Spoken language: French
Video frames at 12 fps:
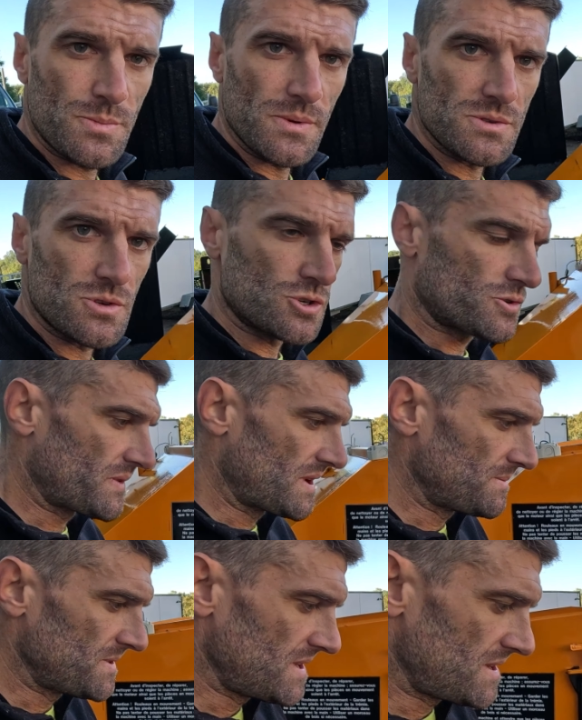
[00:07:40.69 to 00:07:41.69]
je pense que je vais
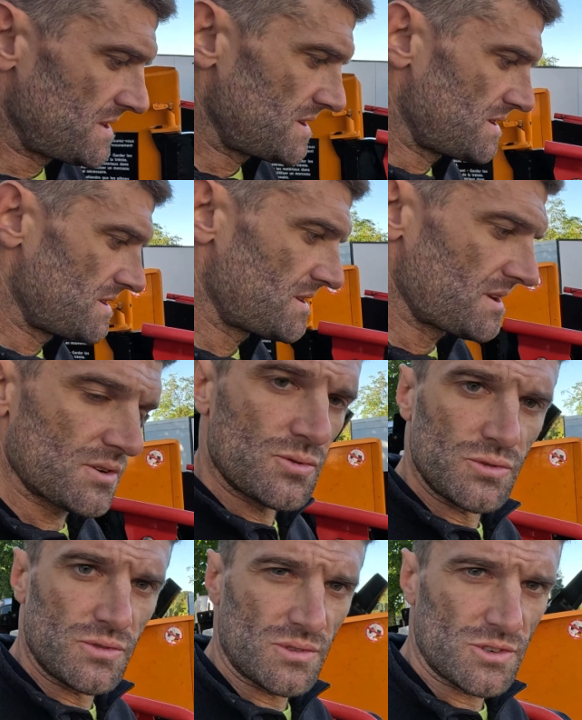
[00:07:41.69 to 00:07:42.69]
amener les,
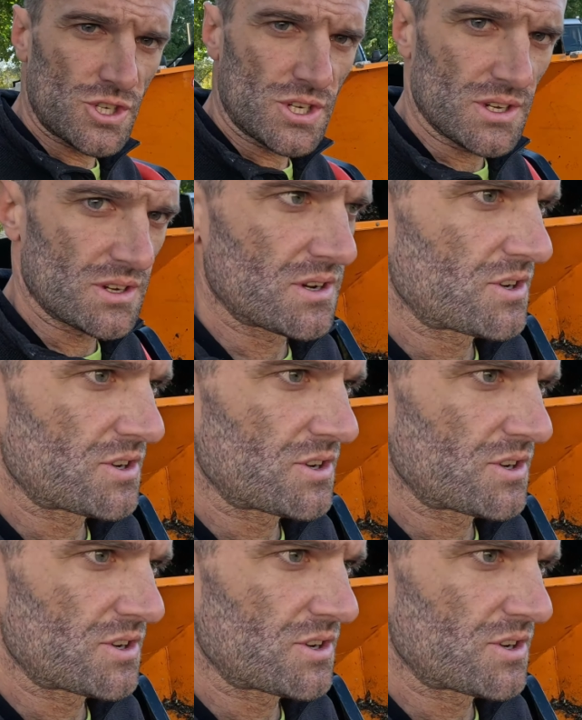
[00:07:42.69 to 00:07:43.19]
couteaux chez,